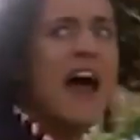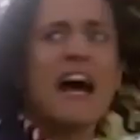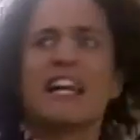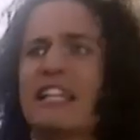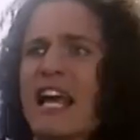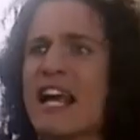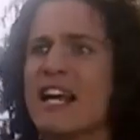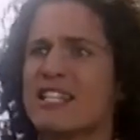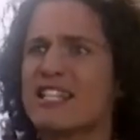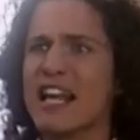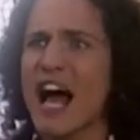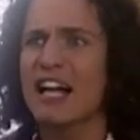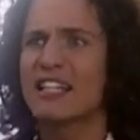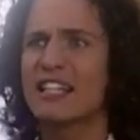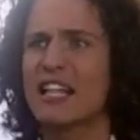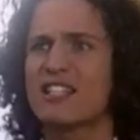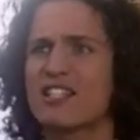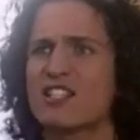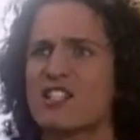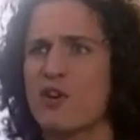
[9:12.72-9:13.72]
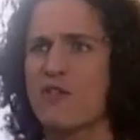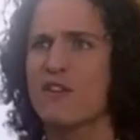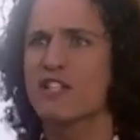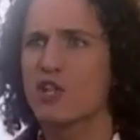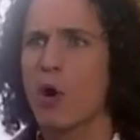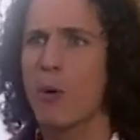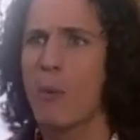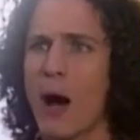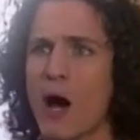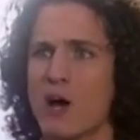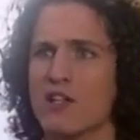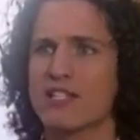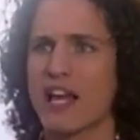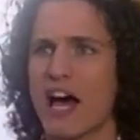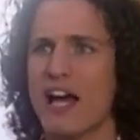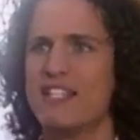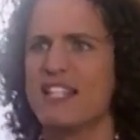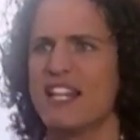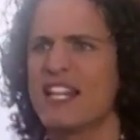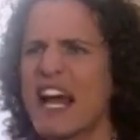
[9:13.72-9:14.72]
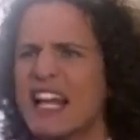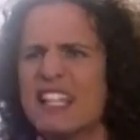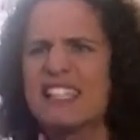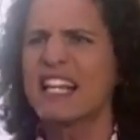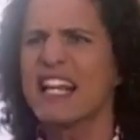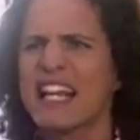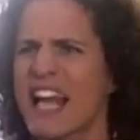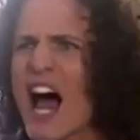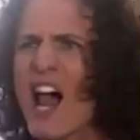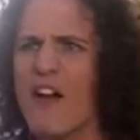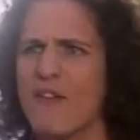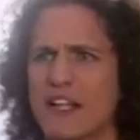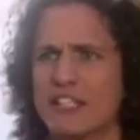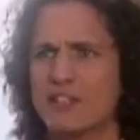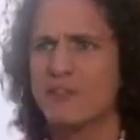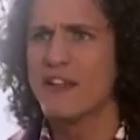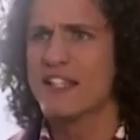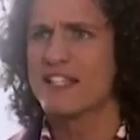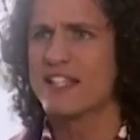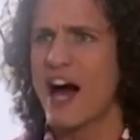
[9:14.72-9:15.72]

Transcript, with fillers: Wer hat denn gesagt, dass sie sowieso bei uns einzieht? Ganz egal, was wir